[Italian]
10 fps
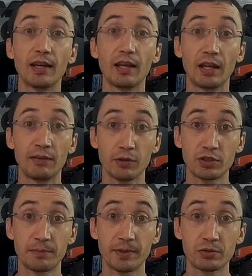e i
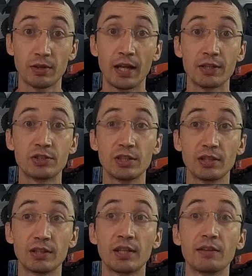vostri personaggi
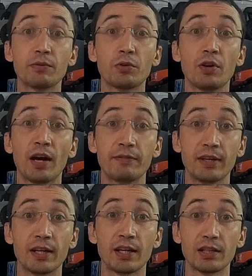devono
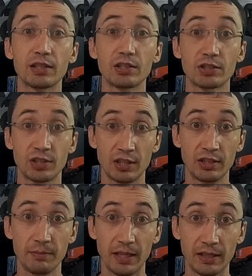avere
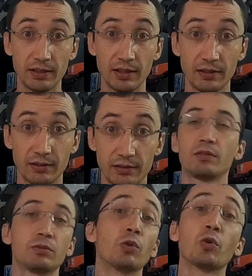sentimenti.
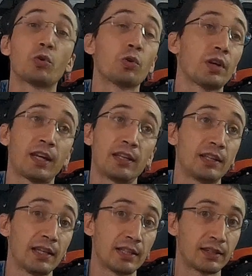Non occorre che
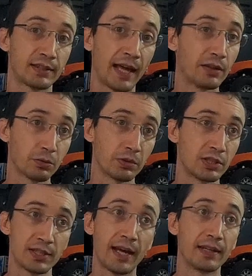andiate tanto
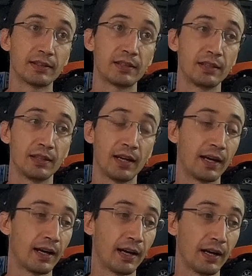distanti
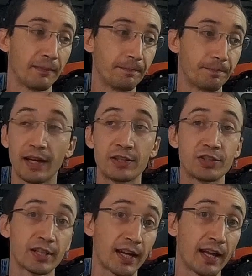a, a
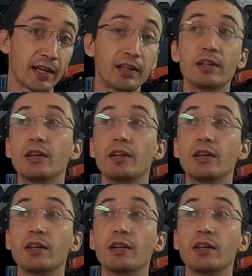cercare,